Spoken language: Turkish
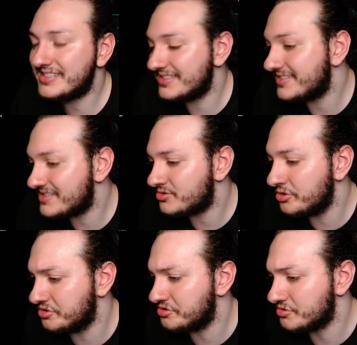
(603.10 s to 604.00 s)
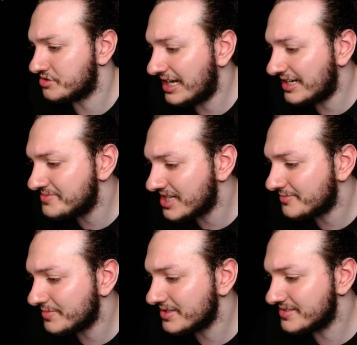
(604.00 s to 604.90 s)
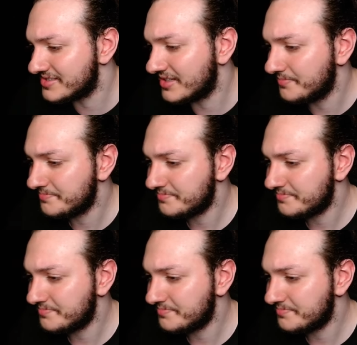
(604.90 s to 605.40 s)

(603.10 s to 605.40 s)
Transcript: sırtınızı dönüyorsunuz her imza atmadığınızda.